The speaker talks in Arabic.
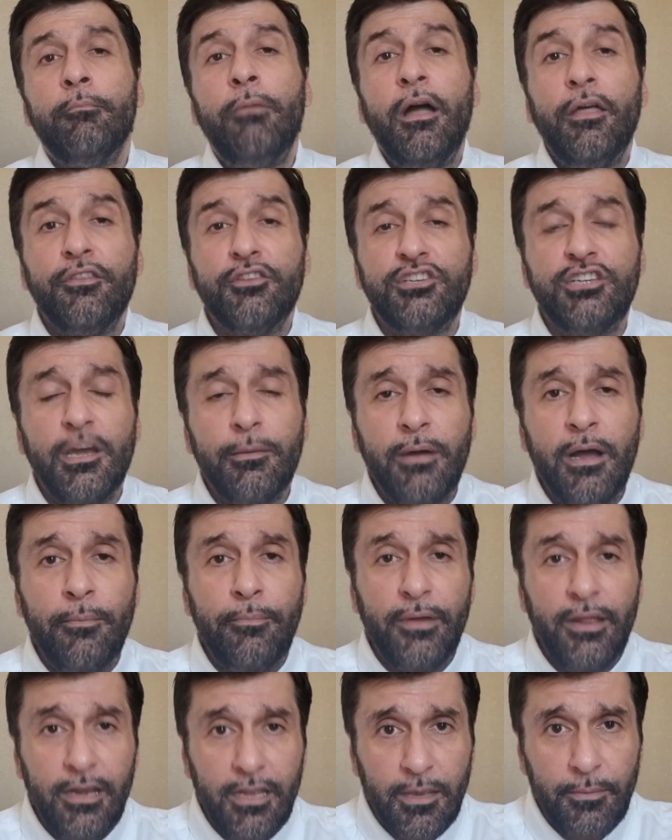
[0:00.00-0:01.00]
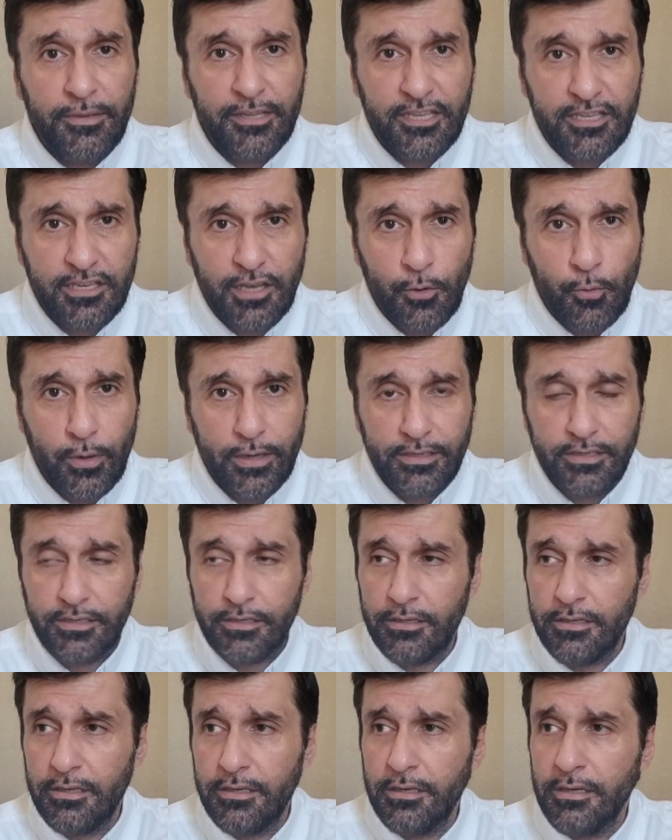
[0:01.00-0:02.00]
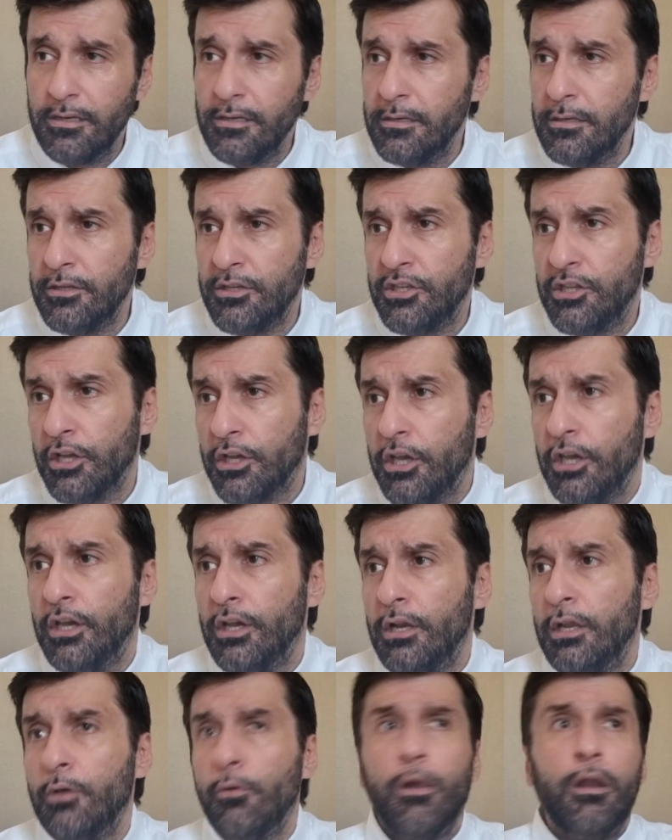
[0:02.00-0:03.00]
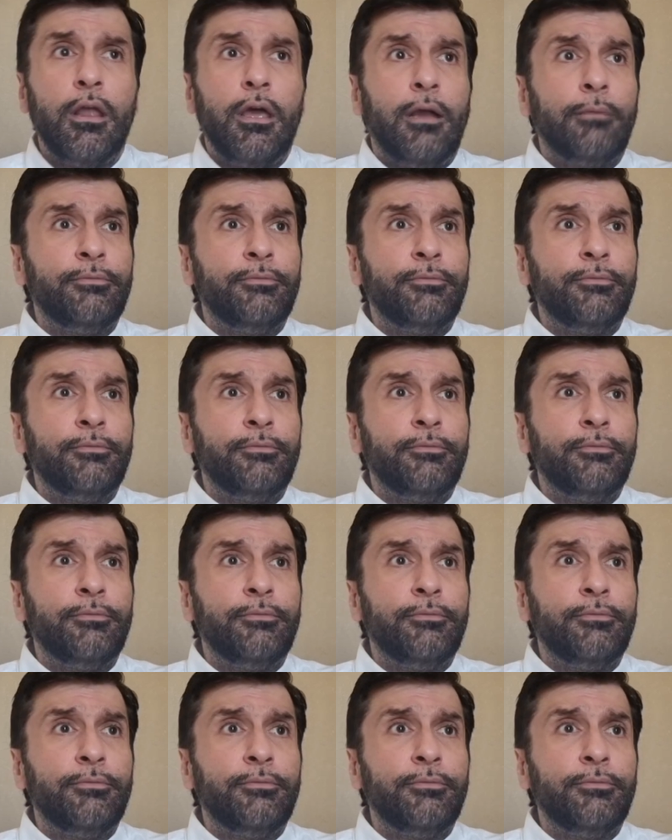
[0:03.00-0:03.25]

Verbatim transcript: بعض الشباب اللي يبي يتزوج يشتكي لي والله